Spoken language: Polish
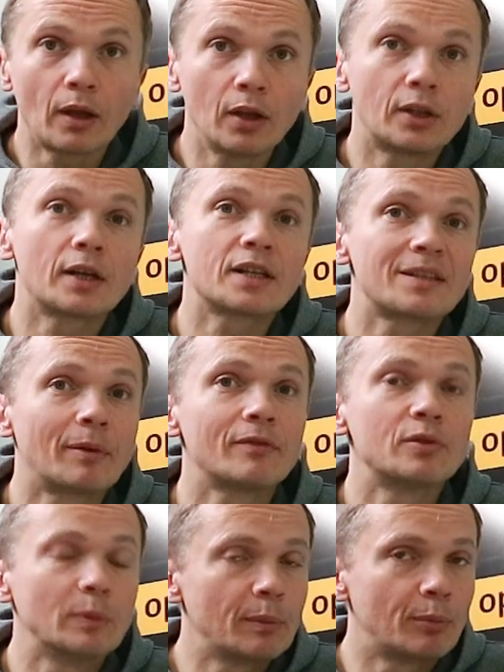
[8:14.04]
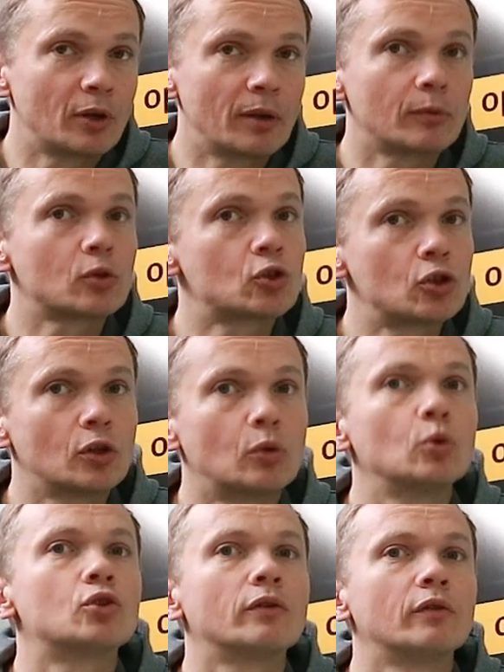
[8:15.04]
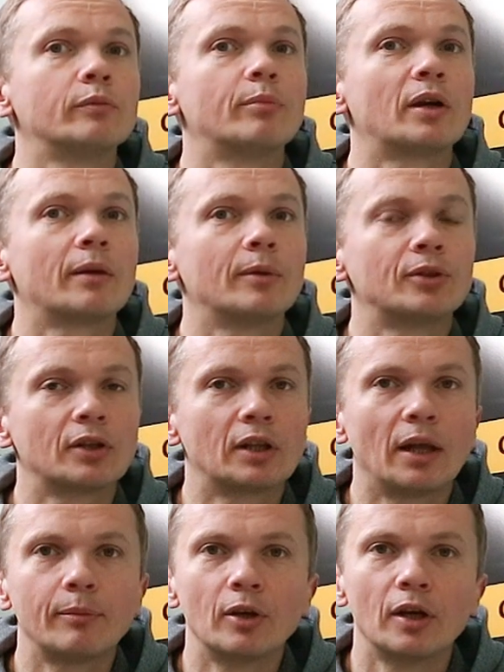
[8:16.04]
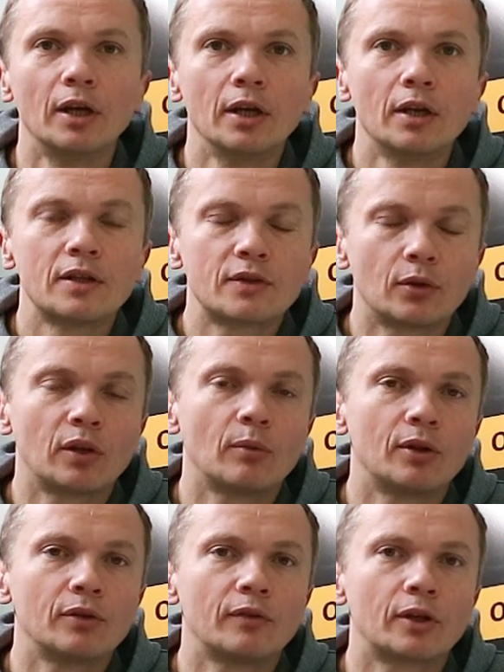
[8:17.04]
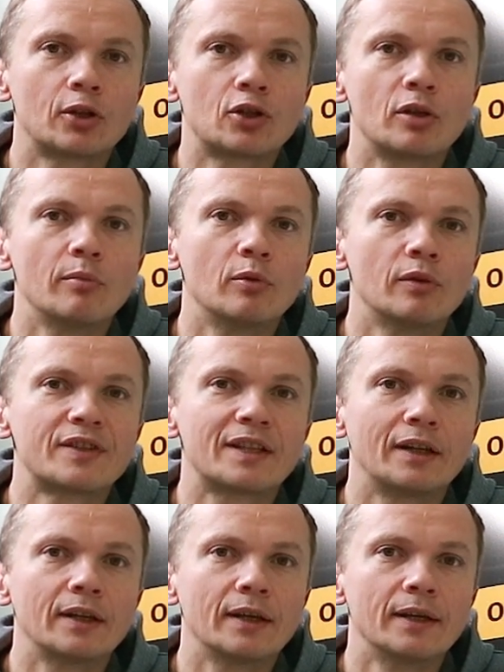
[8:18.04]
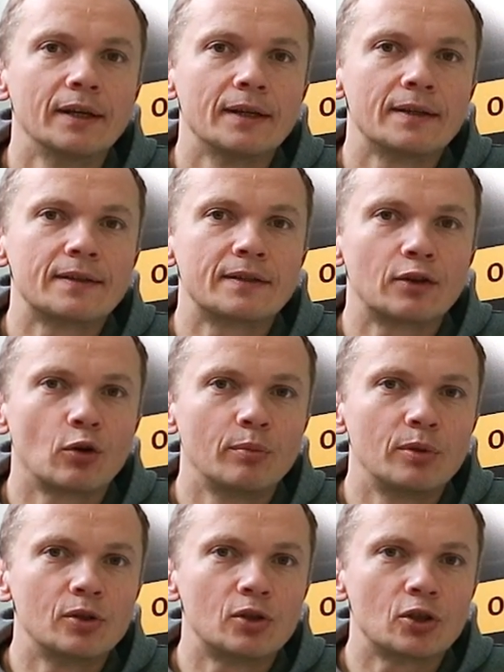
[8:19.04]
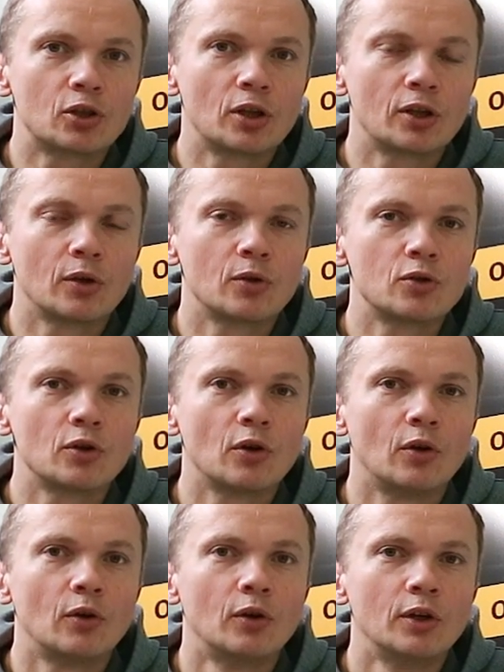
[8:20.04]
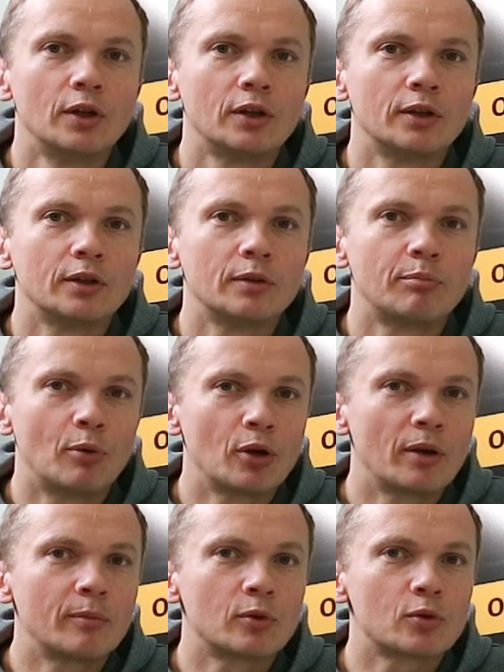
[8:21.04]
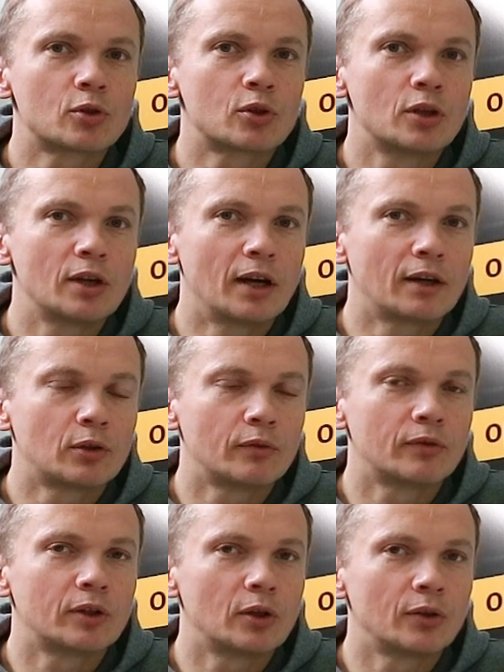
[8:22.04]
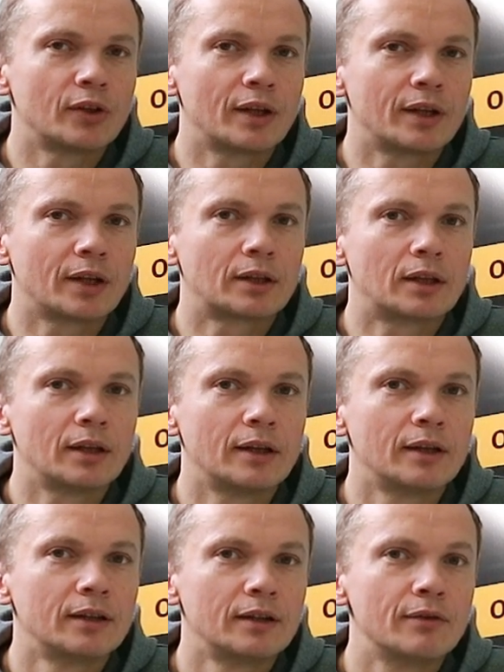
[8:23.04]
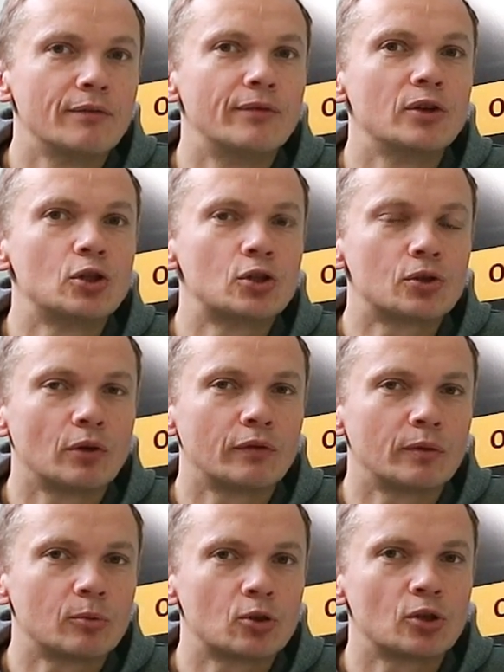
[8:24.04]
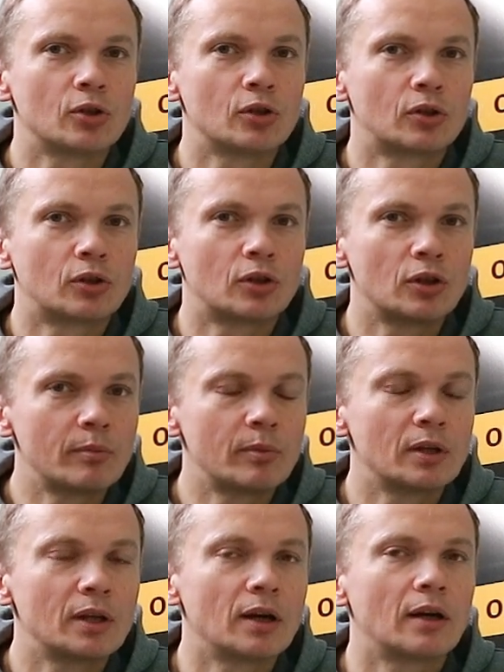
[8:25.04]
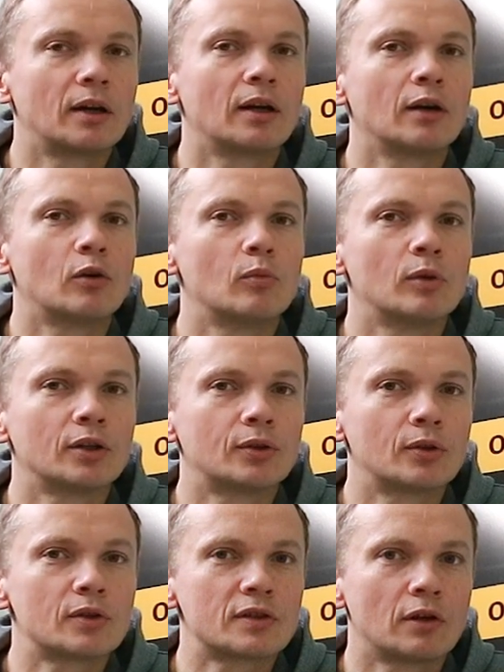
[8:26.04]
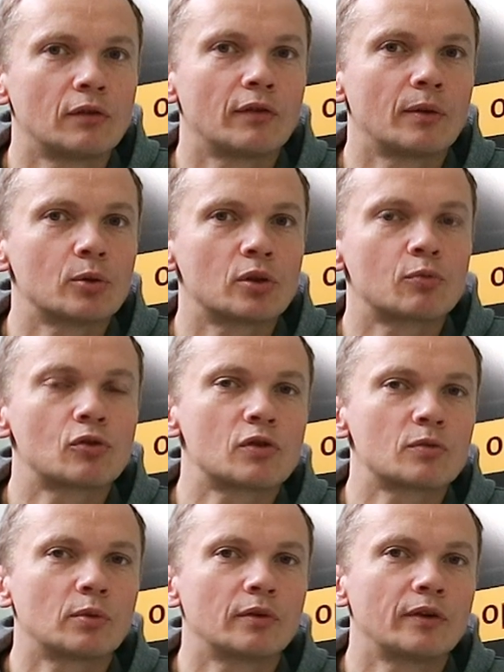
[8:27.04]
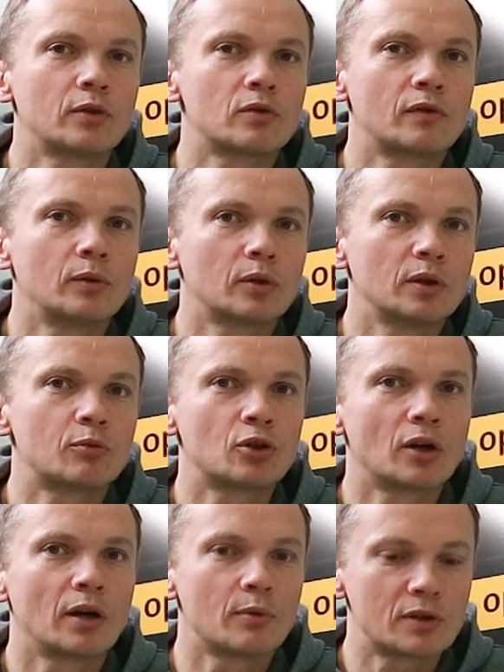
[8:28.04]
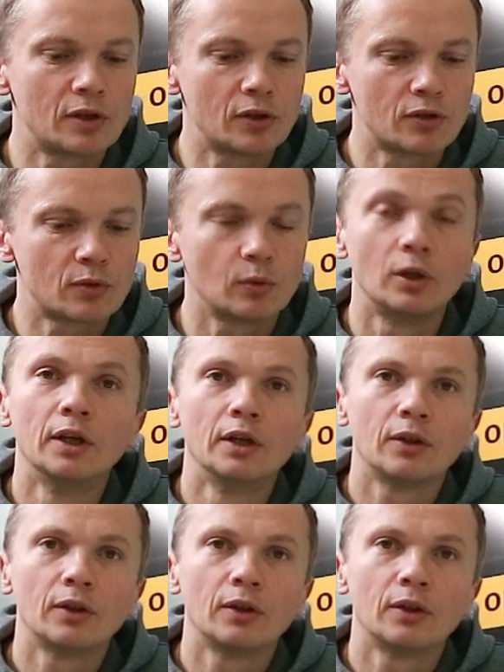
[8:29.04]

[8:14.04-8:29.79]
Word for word: I teraz sprawdzimy pojemność, czyli kluczowy parametr. Dla mnie, co te ładowareczki były w stanie zrobić, jeżeli chodzi o e, pojemność, jak to wygląda na tle wyjściowym, czyli tym, jak akumulatory zachowały się przy rozładowaniu z chwilą, kiedy przyjechały z Lincu